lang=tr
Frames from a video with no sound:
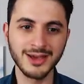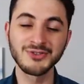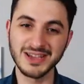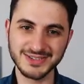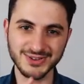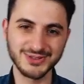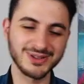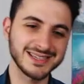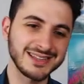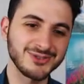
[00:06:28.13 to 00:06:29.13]
ondan sonra ne
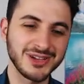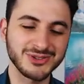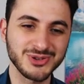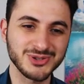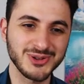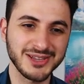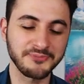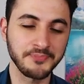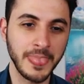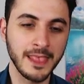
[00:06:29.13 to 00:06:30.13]
olacağını ondan sonra söylerim.